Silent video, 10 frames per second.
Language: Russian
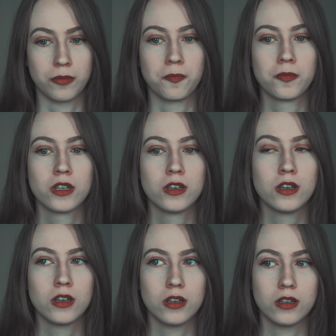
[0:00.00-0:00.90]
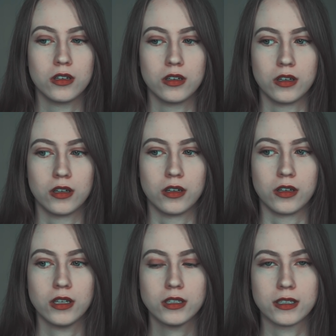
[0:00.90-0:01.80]
вам, а,
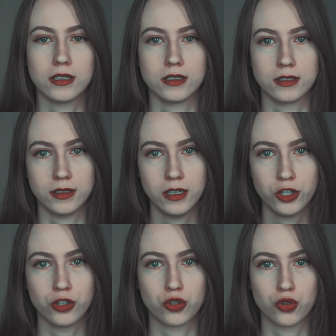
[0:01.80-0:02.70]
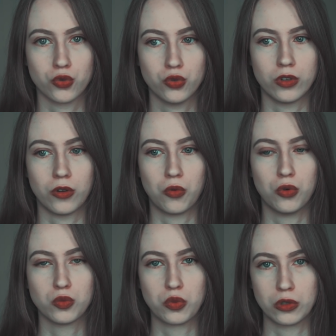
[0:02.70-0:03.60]
это значит, что он